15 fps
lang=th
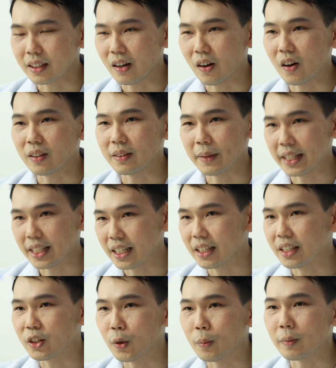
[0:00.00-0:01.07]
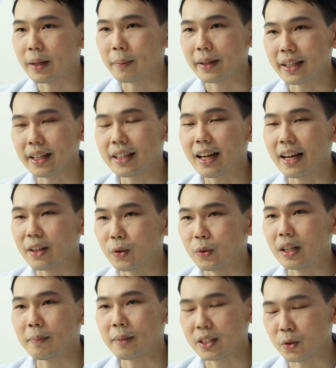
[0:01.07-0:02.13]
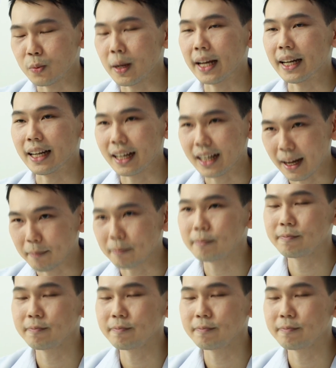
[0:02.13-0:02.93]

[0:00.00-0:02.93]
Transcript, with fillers: ก็เป็นที่นิยมในประเทศไทยอยู่ในปัจจุบันนะครับ